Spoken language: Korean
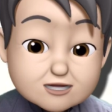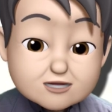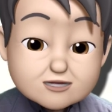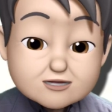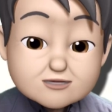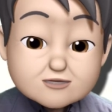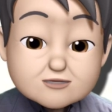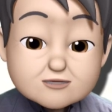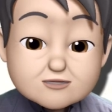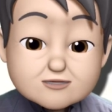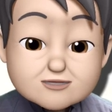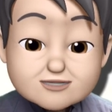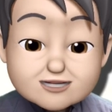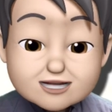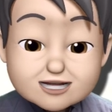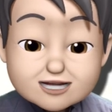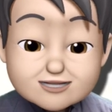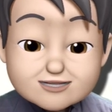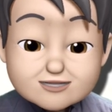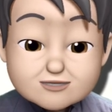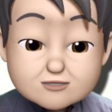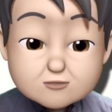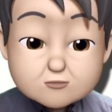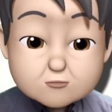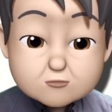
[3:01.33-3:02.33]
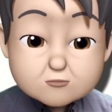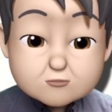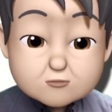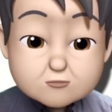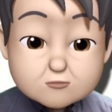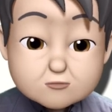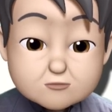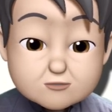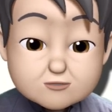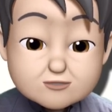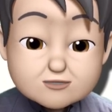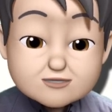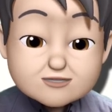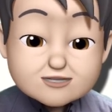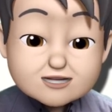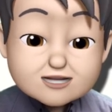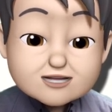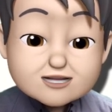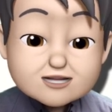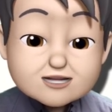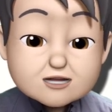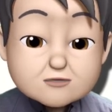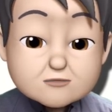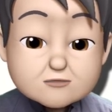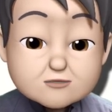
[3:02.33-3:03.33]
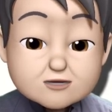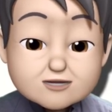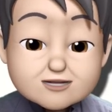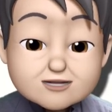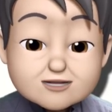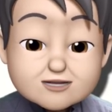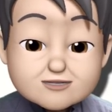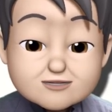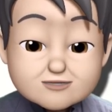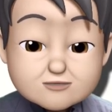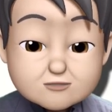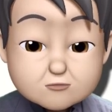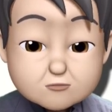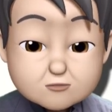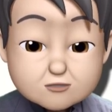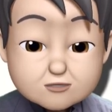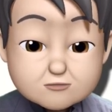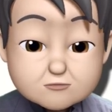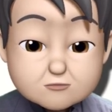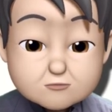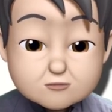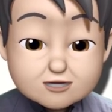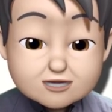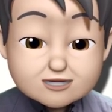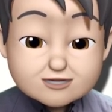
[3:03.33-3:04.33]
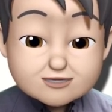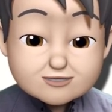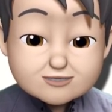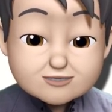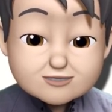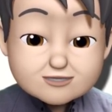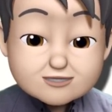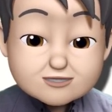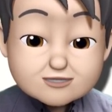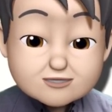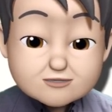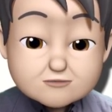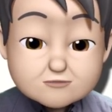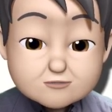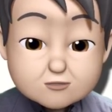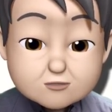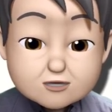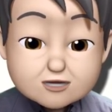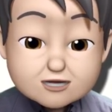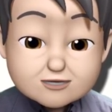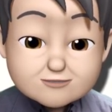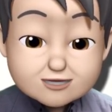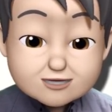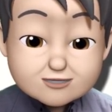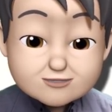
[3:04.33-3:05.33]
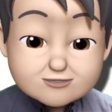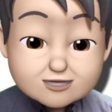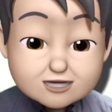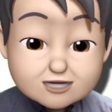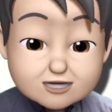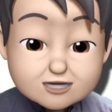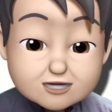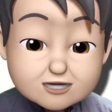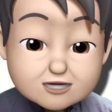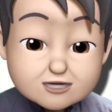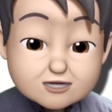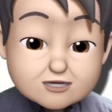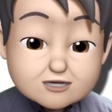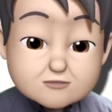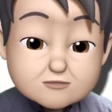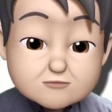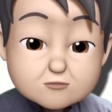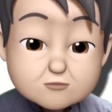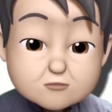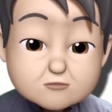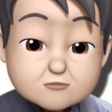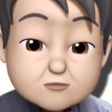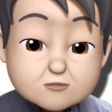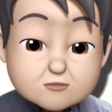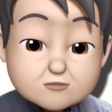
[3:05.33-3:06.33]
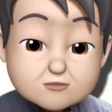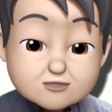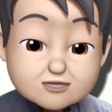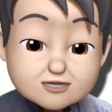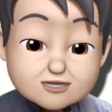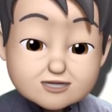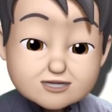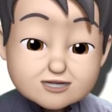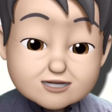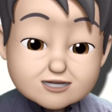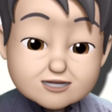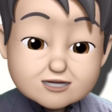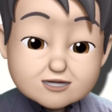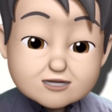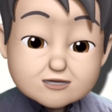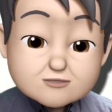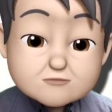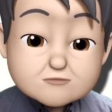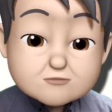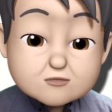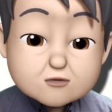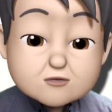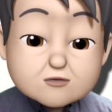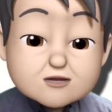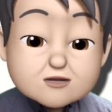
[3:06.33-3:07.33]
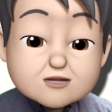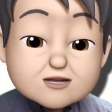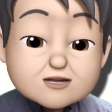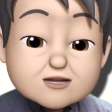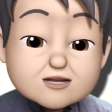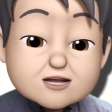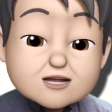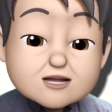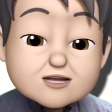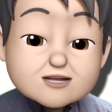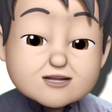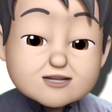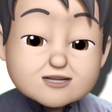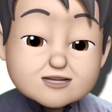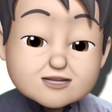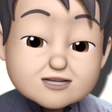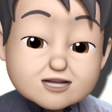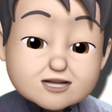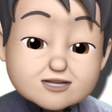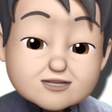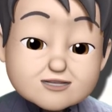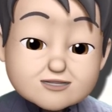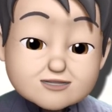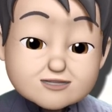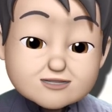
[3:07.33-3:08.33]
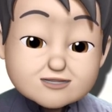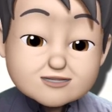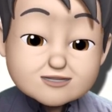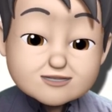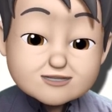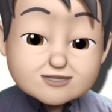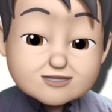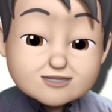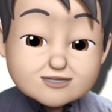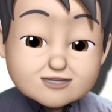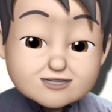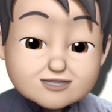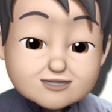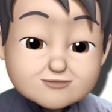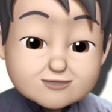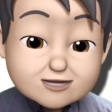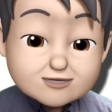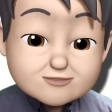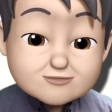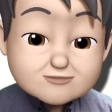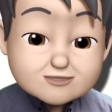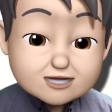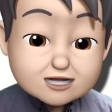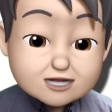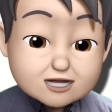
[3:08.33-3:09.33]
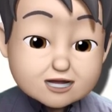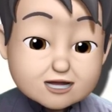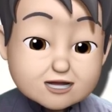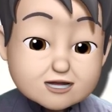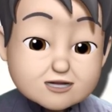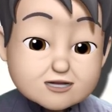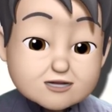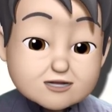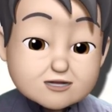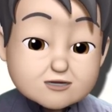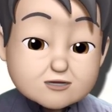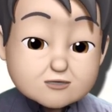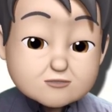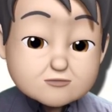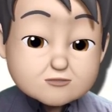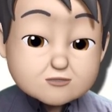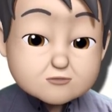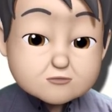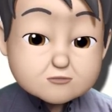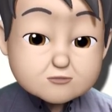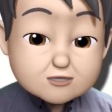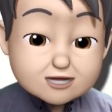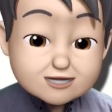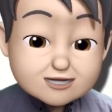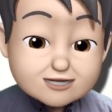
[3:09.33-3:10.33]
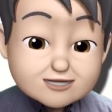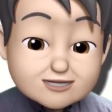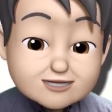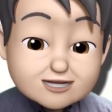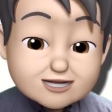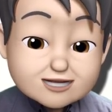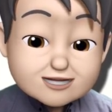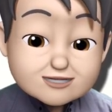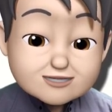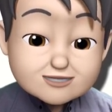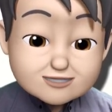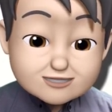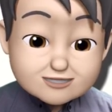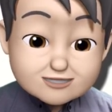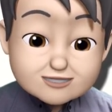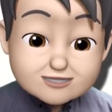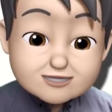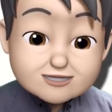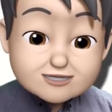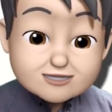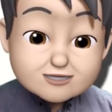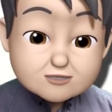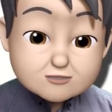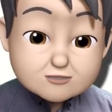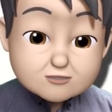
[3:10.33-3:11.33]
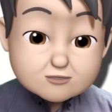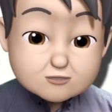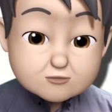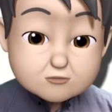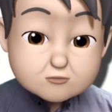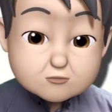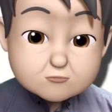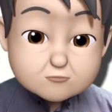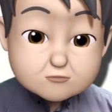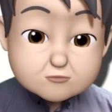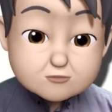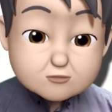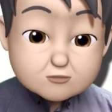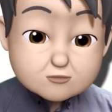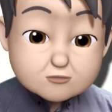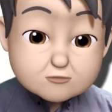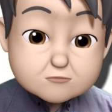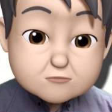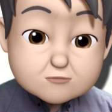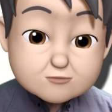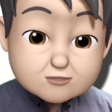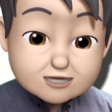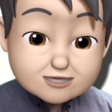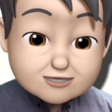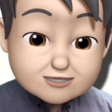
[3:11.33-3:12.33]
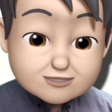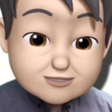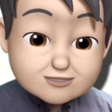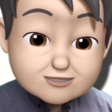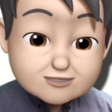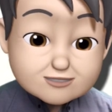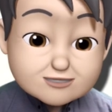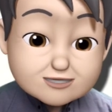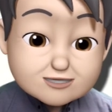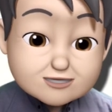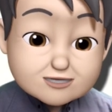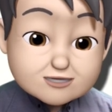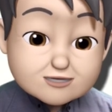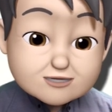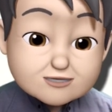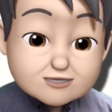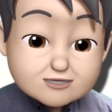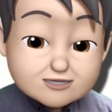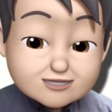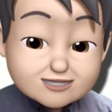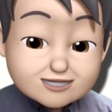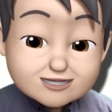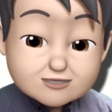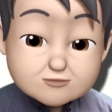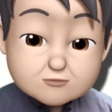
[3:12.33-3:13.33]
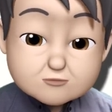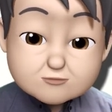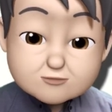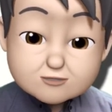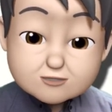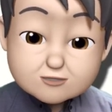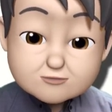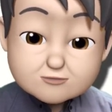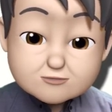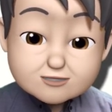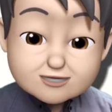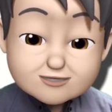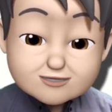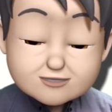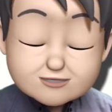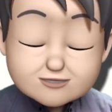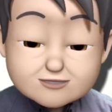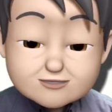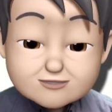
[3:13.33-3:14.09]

그 다른 종족들 사이의 관계를 돕기보다는 뭐함에 의해 promoting, 명확한 이해를 증진시킴에 의해 어떤 관계를 어, 돕는 것보다는 그 최종 결과는